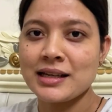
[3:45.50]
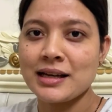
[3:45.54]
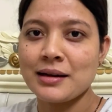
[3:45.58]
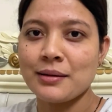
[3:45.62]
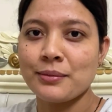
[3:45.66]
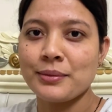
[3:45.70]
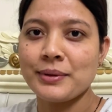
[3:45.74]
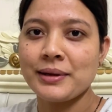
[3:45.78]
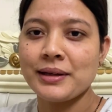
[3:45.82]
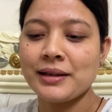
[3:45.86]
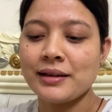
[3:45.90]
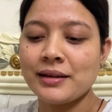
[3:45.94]

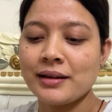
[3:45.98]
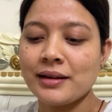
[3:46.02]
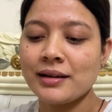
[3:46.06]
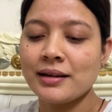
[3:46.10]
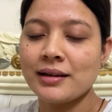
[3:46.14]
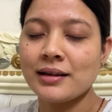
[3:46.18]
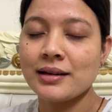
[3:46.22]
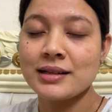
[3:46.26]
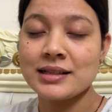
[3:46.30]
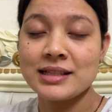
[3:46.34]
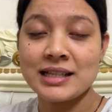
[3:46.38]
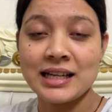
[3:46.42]
अभी
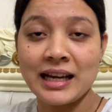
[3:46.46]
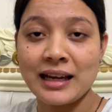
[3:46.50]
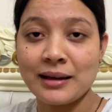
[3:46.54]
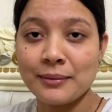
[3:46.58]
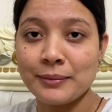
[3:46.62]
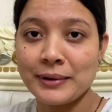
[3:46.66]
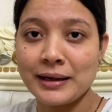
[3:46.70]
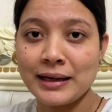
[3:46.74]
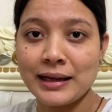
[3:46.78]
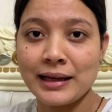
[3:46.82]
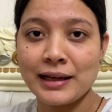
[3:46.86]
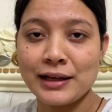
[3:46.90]
चाय
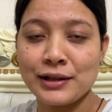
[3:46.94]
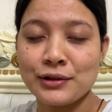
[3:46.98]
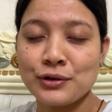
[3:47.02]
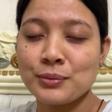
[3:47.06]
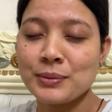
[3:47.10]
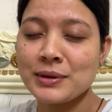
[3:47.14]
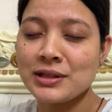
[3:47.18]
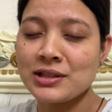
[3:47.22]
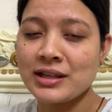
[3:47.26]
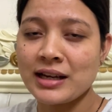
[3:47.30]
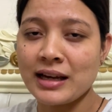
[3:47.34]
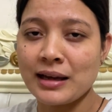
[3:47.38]
बन गई
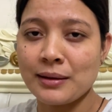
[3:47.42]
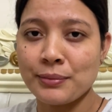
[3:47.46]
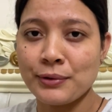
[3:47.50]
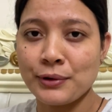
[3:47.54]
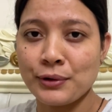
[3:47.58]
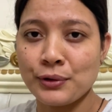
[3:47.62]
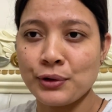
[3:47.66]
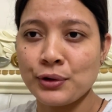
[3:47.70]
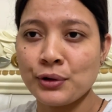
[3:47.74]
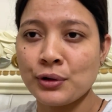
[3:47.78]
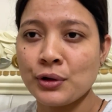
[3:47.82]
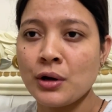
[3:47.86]
तो मैं चाय
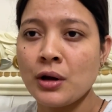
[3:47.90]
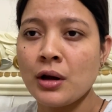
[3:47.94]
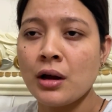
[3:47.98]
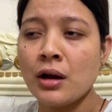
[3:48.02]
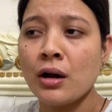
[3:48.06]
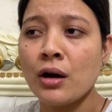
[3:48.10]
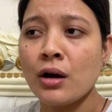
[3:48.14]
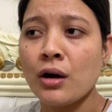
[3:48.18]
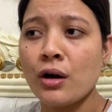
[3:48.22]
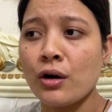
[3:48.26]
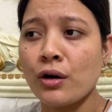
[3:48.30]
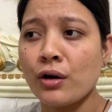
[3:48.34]
पी रही हूँ
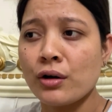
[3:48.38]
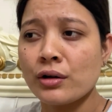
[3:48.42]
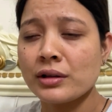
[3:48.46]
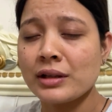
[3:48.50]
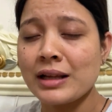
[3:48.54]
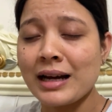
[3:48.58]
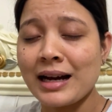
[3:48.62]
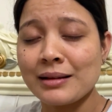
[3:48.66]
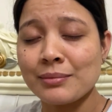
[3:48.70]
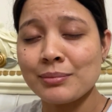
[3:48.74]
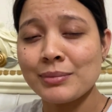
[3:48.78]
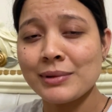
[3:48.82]
और
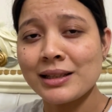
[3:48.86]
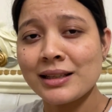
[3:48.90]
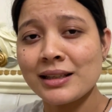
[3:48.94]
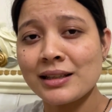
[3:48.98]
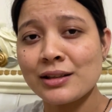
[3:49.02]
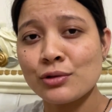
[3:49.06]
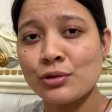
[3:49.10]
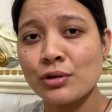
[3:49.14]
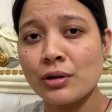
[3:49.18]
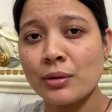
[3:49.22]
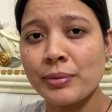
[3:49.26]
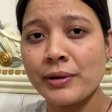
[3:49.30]
दांत में
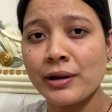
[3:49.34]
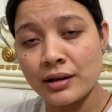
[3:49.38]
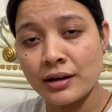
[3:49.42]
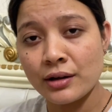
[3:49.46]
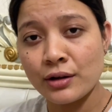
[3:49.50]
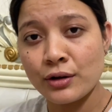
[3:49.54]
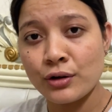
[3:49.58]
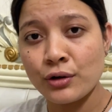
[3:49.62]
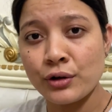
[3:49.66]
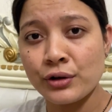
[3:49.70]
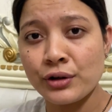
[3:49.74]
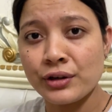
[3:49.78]
दर्द तो अभी
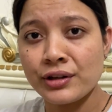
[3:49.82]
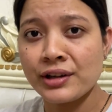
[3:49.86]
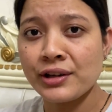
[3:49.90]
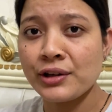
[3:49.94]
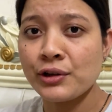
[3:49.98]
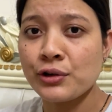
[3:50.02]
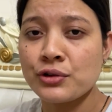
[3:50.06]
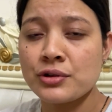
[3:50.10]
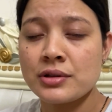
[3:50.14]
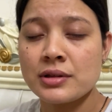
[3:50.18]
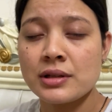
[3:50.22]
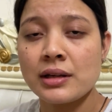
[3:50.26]

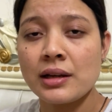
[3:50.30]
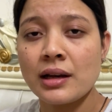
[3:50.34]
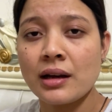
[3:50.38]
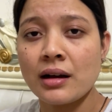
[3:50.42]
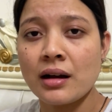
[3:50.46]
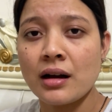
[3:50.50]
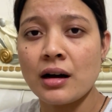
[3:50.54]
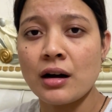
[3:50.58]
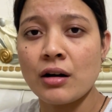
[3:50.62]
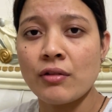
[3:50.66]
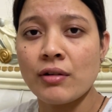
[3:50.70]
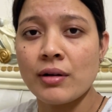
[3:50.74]
कॉन्टीन्यूसली
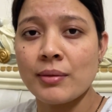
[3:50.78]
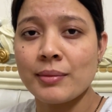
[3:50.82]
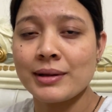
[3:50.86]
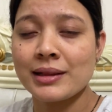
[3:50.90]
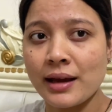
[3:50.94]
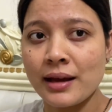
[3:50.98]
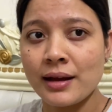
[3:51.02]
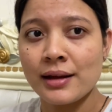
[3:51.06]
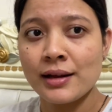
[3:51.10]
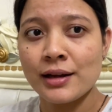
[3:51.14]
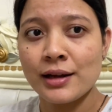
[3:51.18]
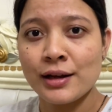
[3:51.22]
लगा हुआ है
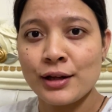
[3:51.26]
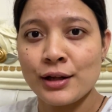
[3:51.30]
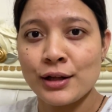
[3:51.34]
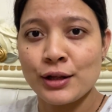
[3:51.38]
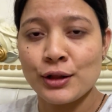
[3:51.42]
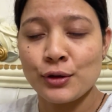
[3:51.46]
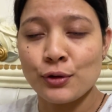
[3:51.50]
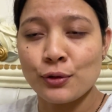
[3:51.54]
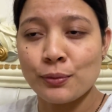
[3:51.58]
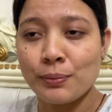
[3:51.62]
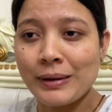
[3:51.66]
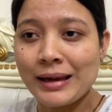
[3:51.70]
मतलब
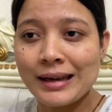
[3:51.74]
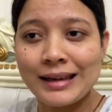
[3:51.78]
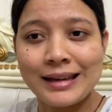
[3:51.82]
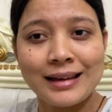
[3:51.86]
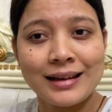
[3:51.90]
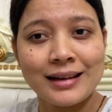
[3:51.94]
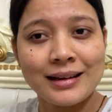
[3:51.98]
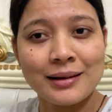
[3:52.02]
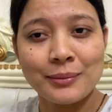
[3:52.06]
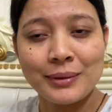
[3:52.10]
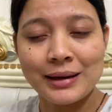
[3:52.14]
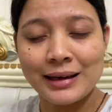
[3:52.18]
तो
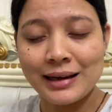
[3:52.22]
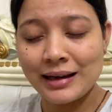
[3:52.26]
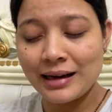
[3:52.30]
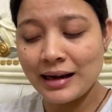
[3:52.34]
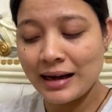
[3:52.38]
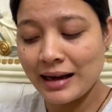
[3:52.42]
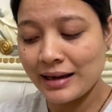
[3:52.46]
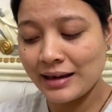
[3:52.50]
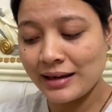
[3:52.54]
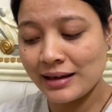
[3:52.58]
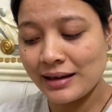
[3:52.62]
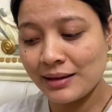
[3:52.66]
पेन किलर मैंने
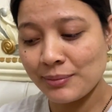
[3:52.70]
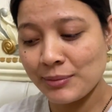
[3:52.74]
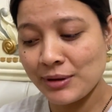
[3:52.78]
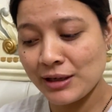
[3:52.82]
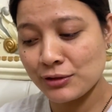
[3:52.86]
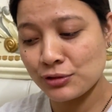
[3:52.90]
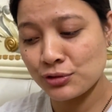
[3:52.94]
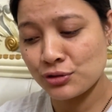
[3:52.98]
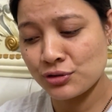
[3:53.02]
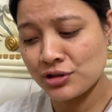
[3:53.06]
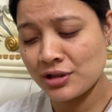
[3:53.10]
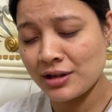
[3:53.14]
खाई नहीं
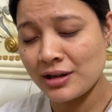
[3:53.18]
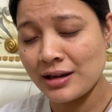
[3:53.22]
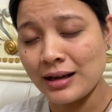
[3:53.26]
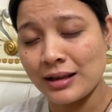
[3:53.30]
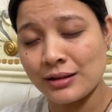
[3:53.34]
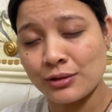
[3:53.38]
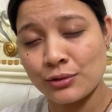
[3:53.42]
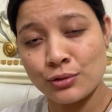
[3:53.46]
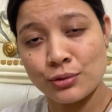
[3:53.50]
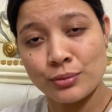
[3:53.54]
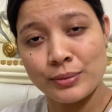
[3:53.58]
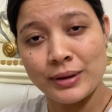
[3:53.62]
मैंने सोचा
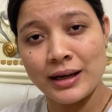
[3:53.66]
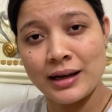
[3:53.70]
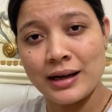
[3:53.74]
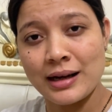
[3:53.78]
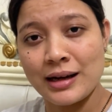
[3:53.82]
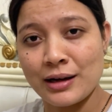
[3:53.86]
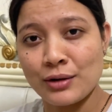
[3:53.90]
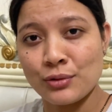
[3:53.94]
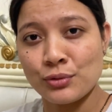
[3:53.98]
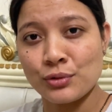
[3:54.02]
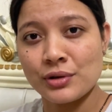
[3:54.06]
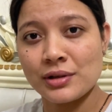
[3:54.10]
रात को मैं
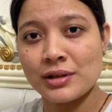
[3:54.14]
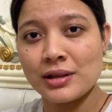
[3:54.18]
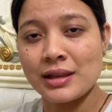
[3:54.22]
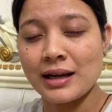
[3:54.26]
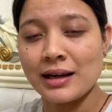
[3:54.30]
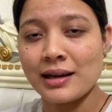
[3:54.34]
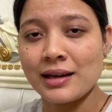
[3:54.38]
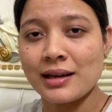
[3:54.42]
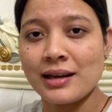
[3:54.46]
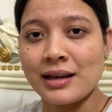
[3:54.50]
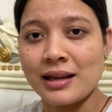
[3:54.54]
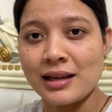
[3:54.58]
खा लूँगी
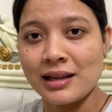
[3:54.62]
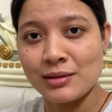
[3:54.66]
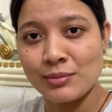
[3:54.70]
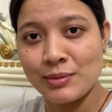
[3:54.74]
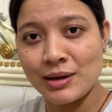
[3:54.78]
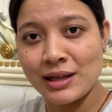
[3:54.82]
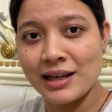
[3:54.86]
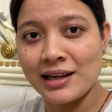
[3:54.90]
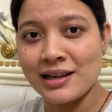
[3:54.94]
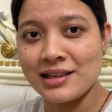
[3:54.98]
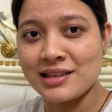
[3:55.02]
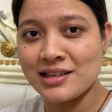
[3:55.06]
ताकि नींद
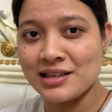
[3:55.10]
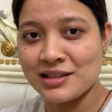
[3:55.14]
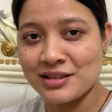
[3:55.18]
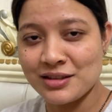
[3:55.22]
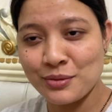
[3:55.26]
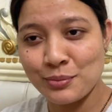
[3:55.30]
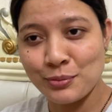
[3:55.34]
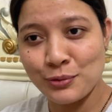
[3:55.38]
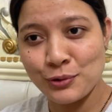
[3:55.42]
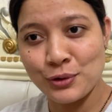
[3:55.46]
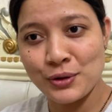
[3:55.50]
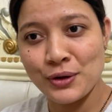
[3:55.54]
मेरी अच्छे
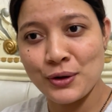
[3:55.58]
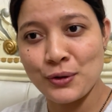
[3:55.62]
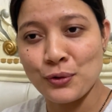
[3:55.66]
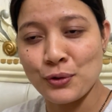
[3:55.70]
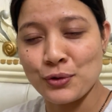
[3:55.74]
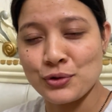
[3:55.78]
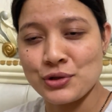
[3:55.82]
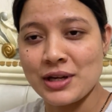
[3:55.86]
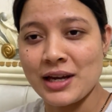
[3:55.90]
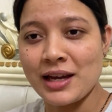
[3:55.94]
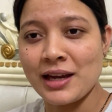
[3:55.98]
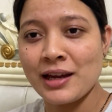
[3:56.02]
से पूरी
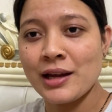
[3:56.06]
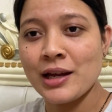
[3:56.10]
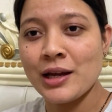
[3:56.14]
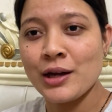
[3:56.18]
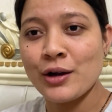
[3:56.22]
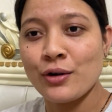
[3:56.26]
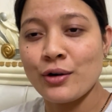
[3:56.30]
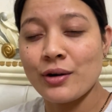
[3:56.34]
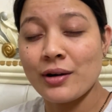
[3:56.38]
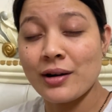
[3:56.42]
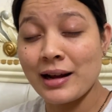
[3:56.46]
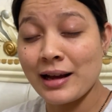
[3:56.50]
हो जाए
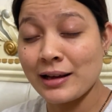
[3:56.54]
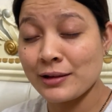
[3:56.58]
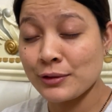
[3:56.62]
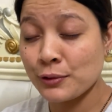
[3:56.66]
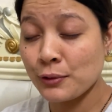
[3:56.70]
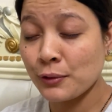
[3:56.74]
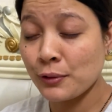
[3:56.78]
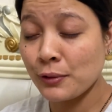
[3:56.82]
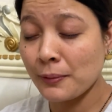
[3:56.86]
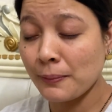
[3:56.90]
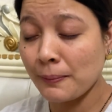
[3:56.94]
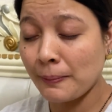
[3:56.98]
और
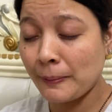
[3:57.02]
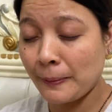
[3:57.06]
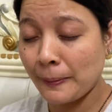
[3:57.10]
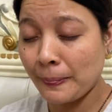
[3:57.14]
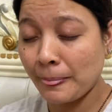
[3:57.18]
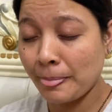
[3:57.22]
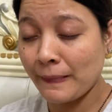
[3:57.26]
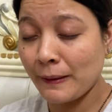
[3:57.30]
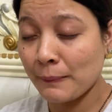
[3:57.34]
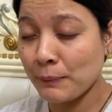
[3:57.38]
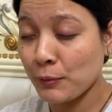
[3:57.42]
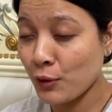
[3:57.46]
रात को
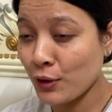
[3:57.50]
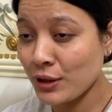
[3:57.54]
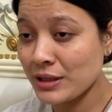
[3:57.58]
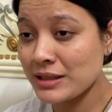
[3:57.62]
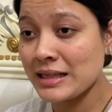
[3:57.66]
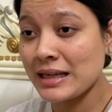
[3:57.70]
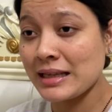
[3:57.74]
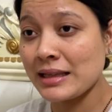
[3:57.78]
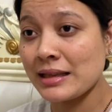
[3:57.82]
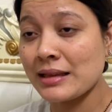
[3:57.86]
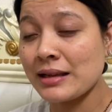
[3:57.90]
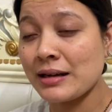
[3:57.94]

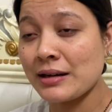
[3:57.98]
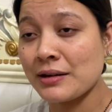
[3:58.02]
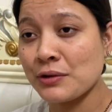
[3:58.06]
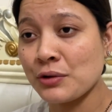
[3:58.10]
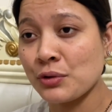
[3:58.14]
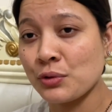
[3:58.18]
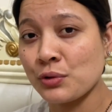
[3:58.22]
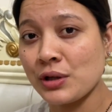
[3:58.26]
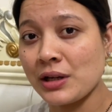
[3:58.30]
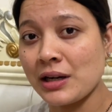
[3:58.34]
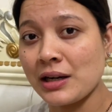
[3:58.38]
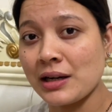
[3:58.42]
बहुत ज़्यादा
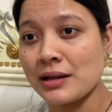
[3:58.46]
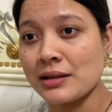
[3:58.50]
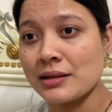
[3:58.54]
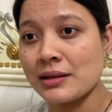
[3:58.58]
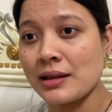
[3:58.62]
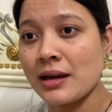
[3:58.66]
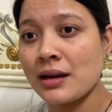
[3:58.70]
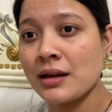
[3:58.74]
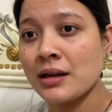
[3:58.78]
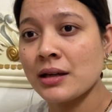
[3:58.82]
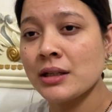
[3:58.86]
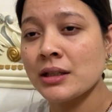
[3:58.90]
दर्द होने
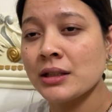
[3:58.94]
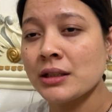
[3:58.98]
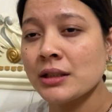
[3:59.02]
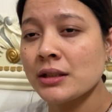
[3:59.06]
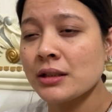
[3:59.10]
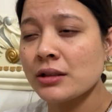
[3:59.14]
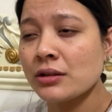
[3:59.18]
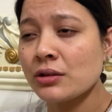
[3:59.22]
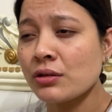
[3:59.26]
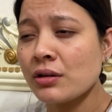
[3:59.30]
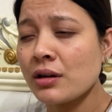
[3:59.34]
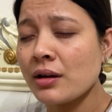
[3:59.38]
लगता है
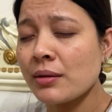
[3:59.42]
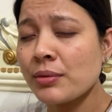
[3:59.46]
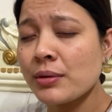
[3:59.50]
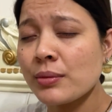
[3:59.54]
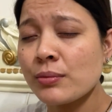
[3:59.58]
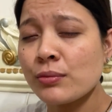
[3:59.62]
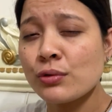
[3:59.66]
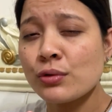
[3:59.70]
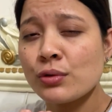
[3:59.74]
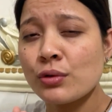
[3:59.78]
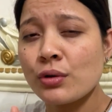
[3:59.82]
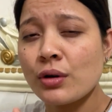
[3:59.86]
तो ना अभी मुँह